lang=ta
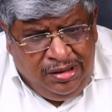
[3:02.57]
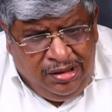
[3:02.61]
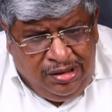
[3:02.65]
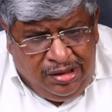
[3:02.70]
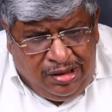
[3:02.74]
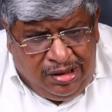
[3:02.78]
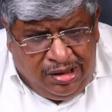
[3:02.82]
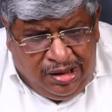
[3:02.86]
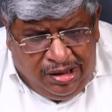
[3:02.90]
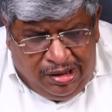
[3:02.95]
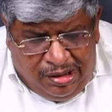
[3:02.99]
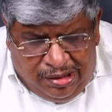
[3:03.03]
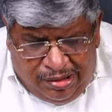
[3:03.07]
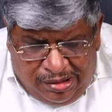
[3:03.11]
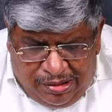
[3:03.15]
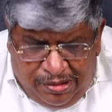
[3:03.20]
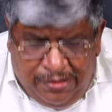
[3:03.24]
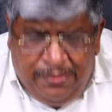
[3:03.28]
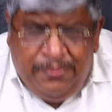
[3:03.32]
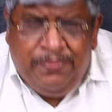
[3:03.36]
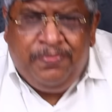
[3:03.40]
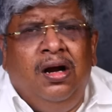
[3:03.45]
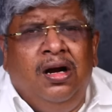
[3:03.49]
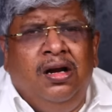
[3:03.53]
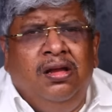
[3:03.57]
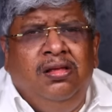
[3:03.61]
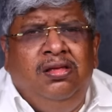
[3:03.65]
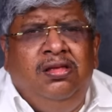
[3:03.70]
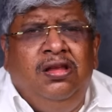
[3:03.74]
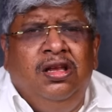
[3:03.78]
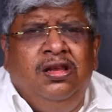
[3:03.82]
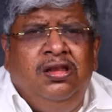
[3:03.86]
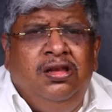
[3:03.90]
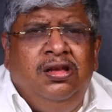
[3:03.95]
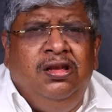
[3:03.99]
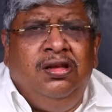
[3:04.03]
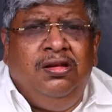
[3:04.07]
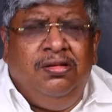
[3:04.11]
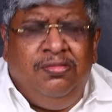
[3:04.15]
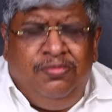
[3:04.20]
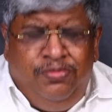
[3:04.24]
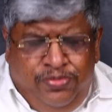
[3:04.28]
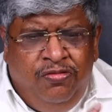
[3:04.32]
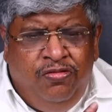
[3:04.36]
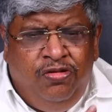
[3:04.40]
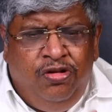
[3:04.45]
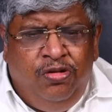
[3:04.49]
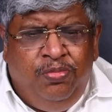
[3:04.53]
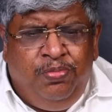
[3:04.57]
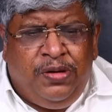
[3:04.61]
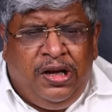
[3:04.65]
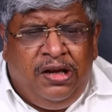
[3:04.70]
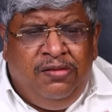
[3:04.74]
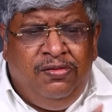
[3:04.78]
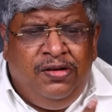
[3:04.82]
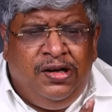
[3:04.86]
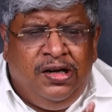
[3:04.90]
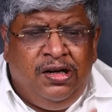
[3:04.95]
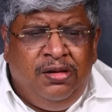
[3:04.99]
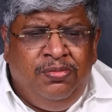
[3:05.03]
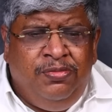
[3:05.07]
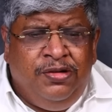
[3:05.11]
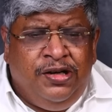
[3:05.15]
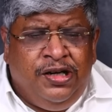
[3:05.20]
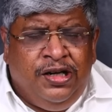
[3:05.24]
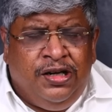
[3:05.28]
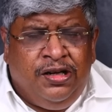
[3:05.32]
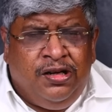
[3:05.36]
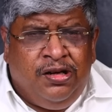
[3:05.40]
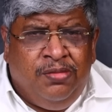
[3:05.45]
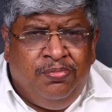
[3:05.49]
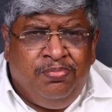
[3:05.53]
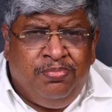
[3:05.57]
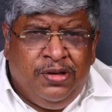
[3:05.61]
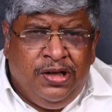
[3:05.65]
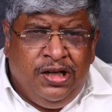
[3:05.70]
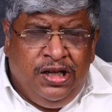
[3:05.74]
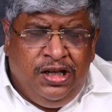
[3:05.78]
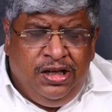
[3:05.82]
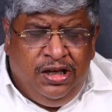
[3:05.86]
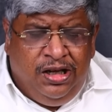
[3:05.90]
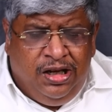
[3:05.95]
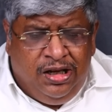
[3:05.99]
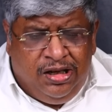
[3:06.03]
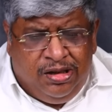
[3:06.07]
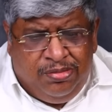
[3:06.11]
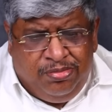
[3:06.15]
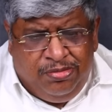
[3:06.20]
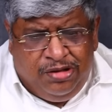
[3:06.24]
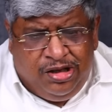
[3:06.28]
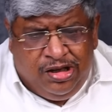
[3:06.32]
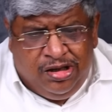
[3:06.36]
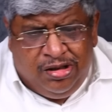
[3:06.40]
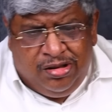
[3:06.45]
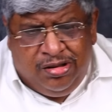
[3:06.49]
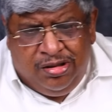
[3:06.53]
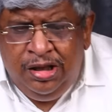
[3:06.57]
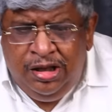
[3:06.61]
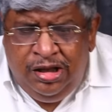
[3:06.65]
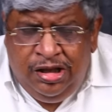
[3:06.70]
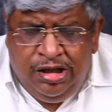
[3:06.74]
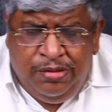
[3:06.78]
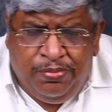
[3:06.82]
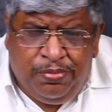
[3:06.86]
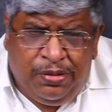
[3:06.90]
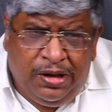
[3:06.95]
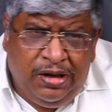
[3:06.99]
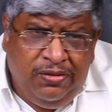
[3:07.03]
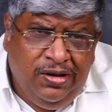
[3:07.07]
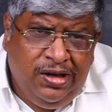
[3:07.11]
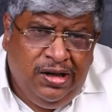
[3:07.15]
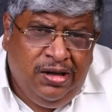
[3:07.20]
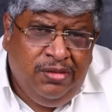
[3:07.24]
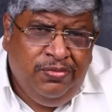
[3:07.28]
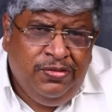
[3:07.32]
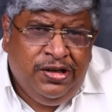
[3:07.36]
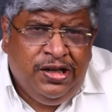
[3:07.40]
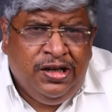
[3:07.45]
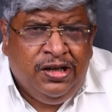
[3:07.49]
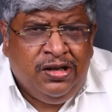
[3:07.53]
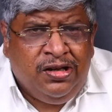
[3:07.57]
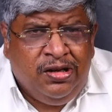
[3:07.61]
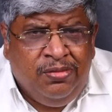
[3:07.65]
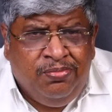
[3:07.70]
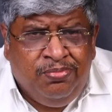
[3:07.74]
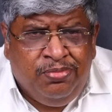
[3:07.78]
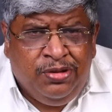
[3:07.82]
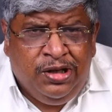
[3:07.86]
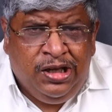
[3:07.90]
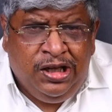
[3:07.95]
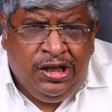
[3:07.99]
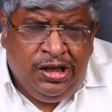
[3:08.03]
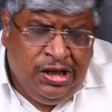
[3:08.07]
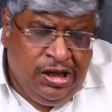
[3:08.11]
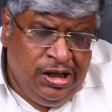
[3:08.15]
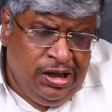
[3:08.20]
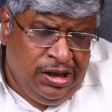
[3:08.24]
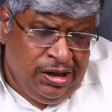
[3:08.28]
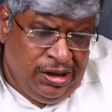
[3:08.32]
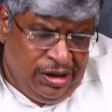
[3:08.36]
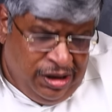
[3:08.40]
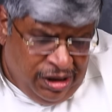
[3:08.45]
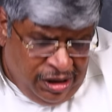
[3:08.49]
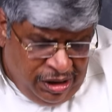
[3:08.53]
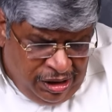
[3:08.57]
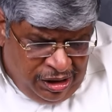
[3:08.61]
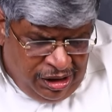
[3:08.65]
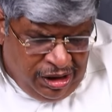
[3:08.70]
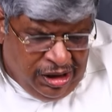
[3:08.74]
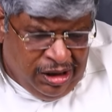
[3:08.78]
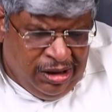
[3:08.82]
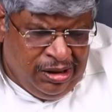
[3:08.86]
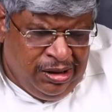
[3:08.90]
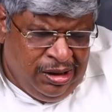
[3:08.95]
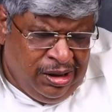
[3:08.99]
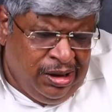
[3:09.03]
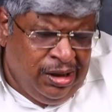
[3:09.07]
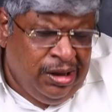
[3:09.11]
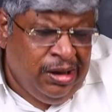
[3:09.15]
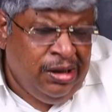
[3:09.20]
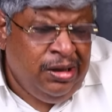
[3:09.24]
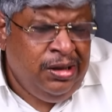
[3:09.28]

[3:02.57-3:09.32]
இருக்காது அடுத்தது ஒரு ப்ரைவேட் லிமிடெட் கம்பெனின்னு ஆரம்பிக்கிறது இந்த ப்ரைவேட் லிமிடெட் கம்பெனிக்கு இந்தியாவில்